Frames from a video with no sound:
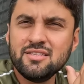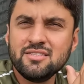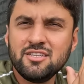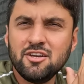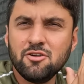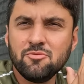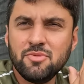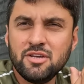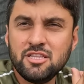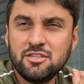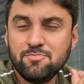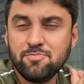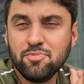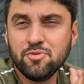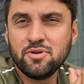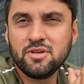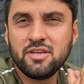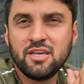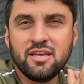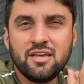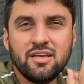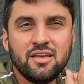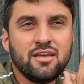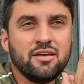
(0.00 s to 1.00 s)
inicialmente
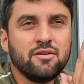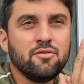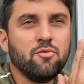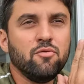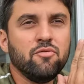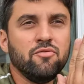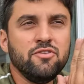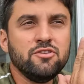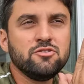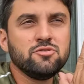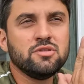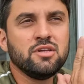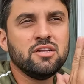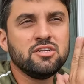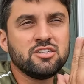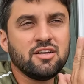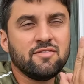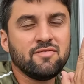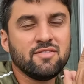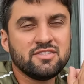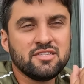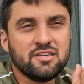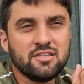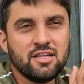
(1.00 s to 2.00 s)
porque o visto deles
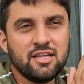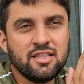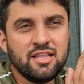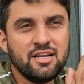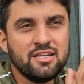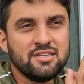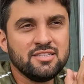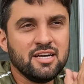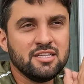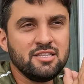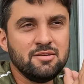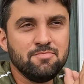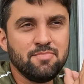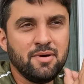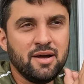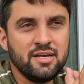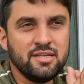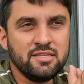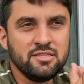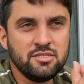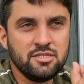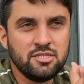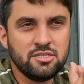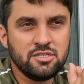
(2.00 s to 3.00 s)
estava sendo analisado em
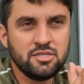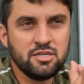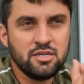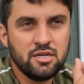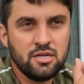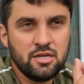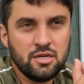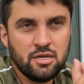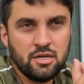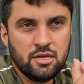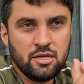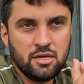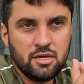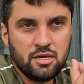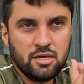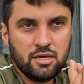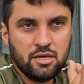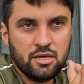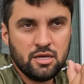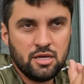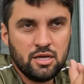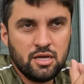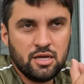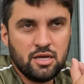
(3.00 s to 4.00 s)
países
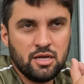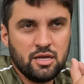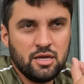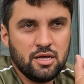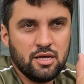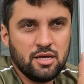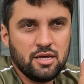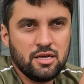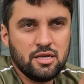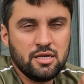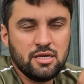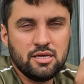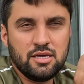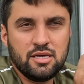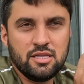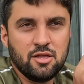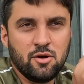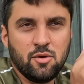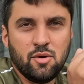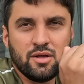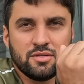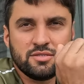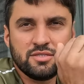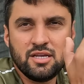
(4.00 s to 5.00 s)
é, que,
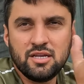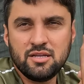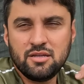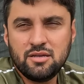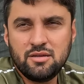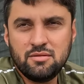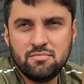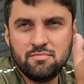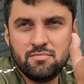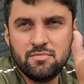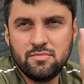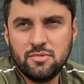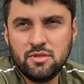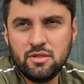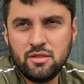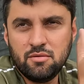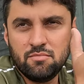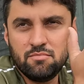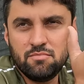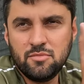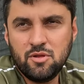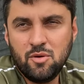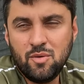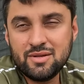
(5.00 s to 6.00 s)
não aceitam, que
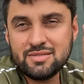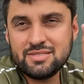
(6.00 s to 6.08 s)
não